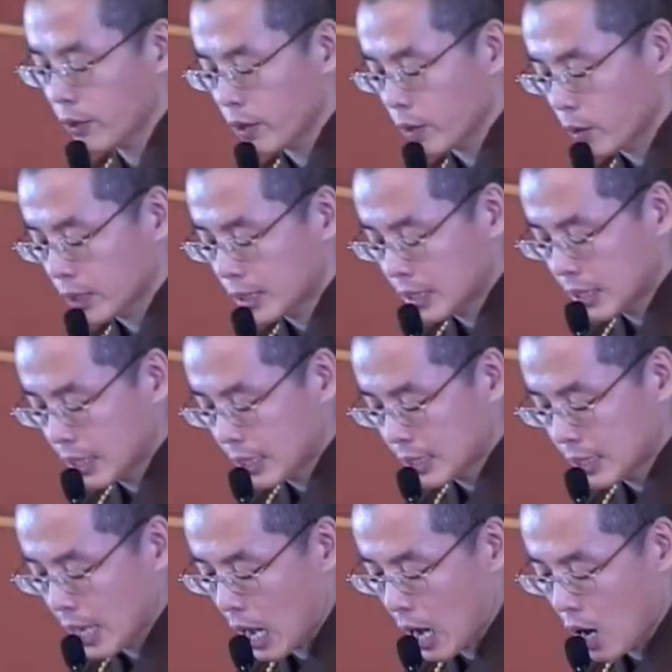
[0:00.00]
喻，我今天
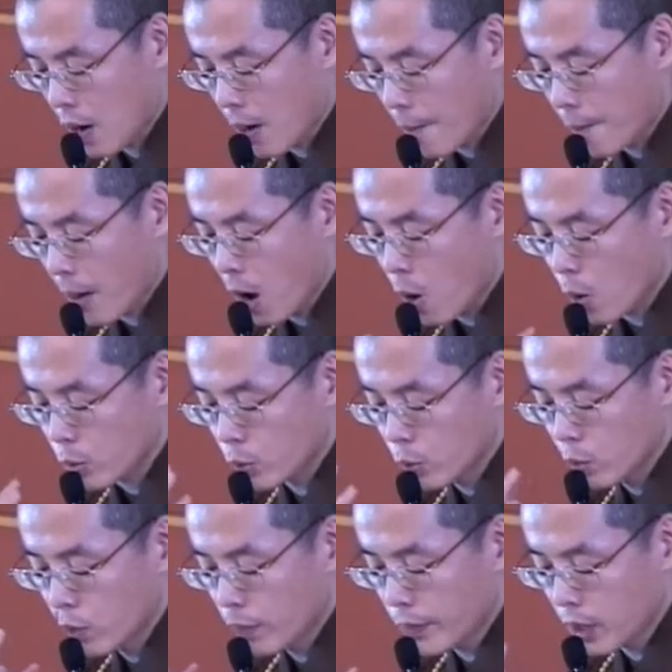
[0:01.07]
讲宝
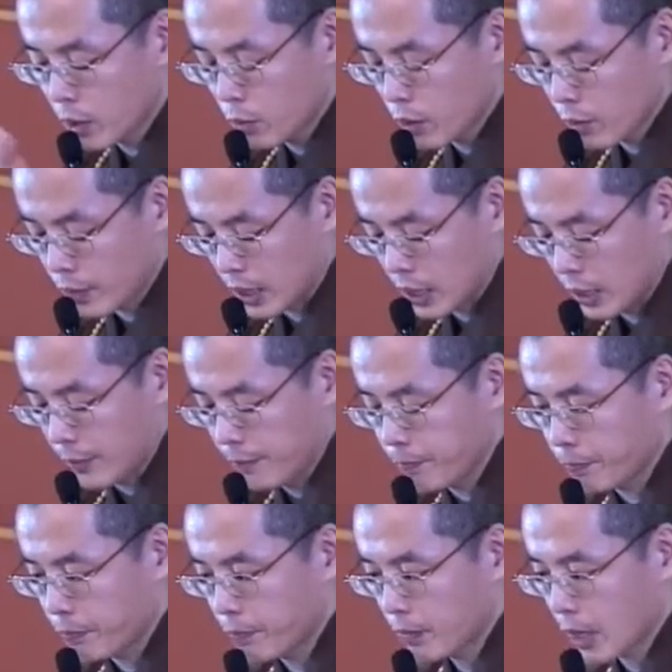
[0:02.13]
珠譬喻品。
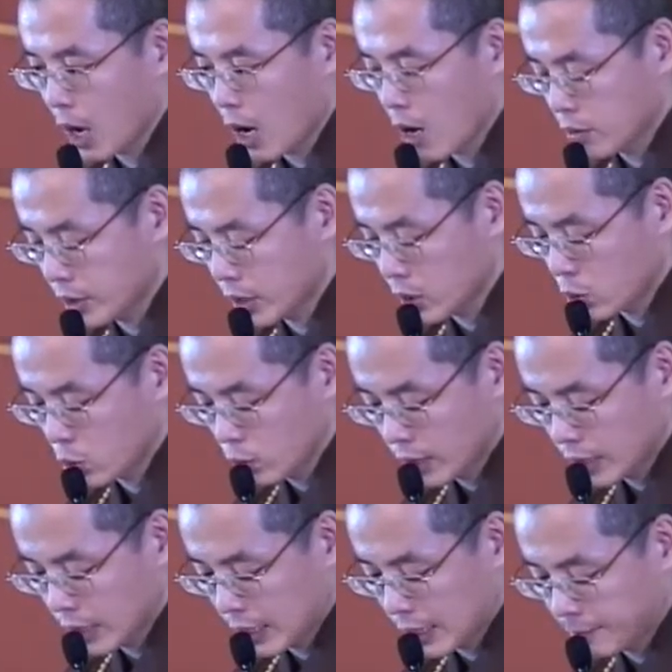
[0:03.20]
好，请注
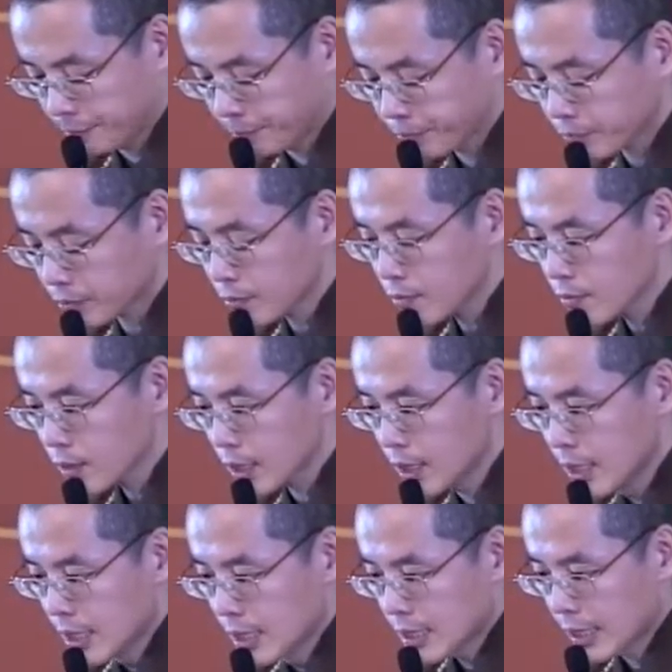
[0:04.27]
意听，
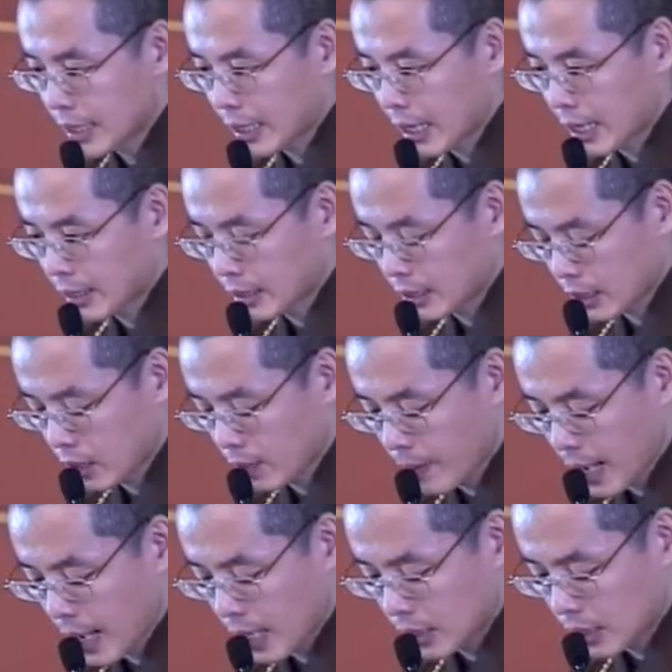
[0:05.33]
请看科
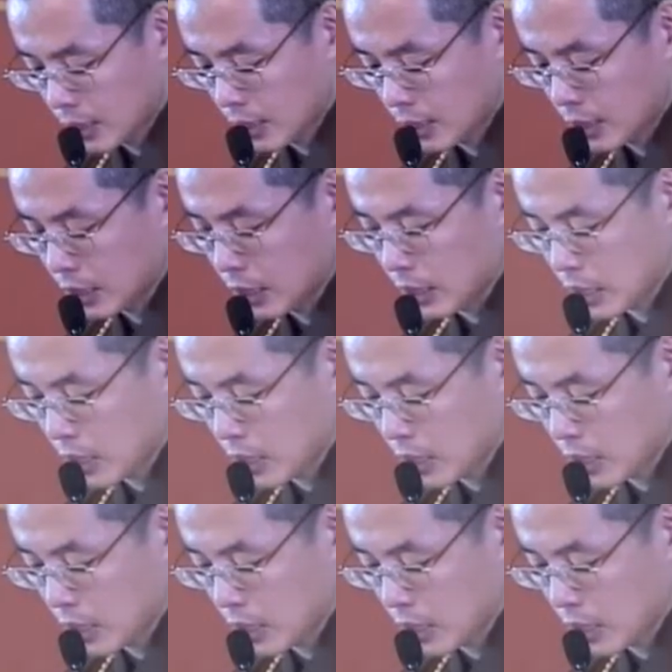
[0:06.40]
判己